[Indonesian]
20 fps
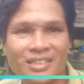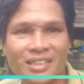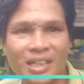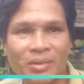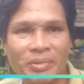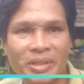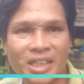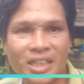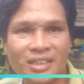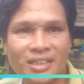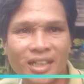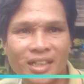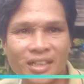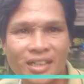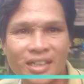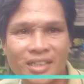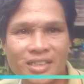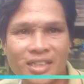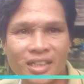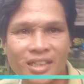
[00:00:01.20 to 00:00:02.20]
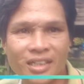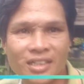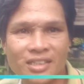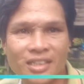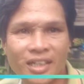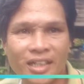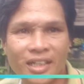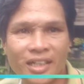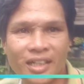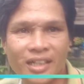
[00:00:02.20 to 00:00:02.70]
Selamat datang ke channel
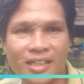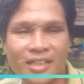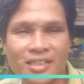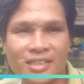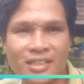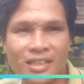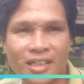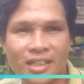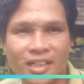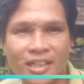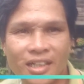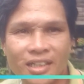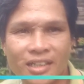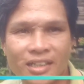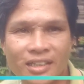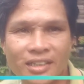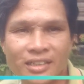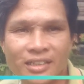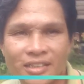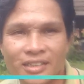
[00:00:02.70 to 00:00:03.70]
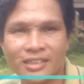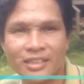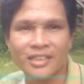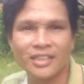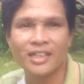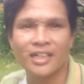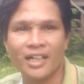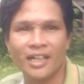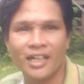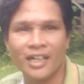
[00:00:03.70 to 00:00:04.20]
saya sekali lagi.
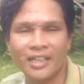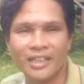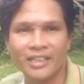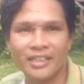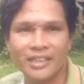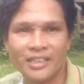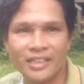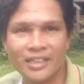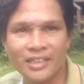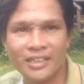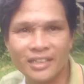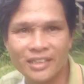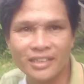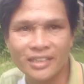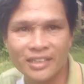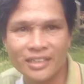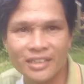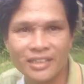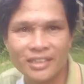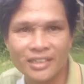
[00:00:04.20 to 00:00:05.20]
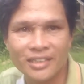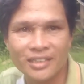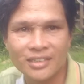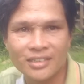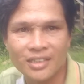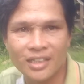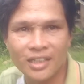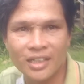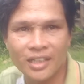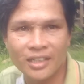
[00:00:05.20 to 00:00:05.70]
Hari ini
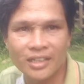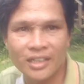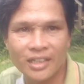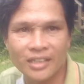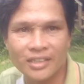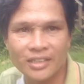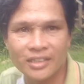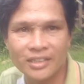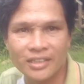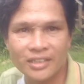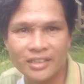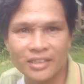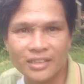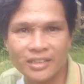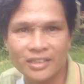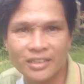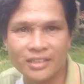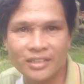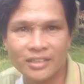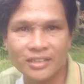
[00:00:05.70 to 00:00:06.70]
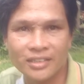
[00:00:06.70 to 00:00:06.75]
saya ada di